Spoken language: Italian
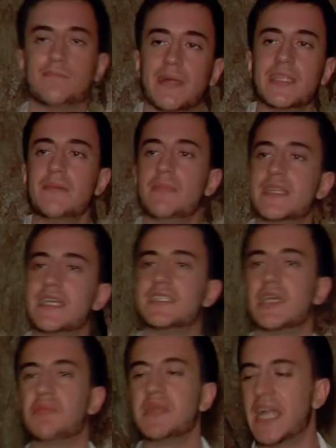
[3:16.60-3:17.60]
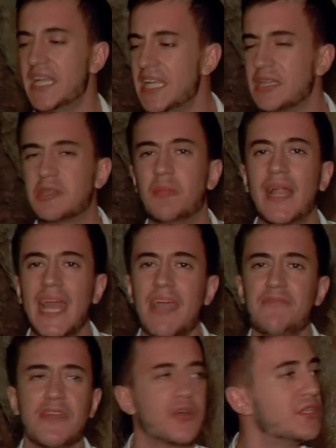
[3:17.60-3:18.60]
Ma dimmi te se un nanetto
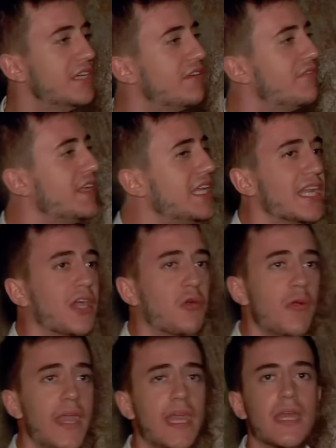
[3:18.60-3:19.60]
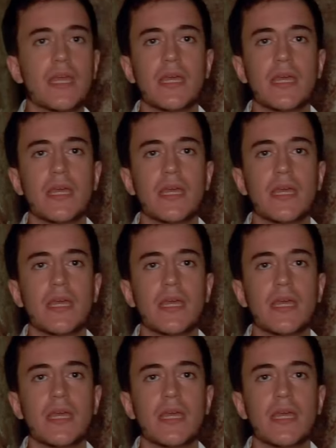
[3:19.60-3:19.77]
malefico, deve venire qui!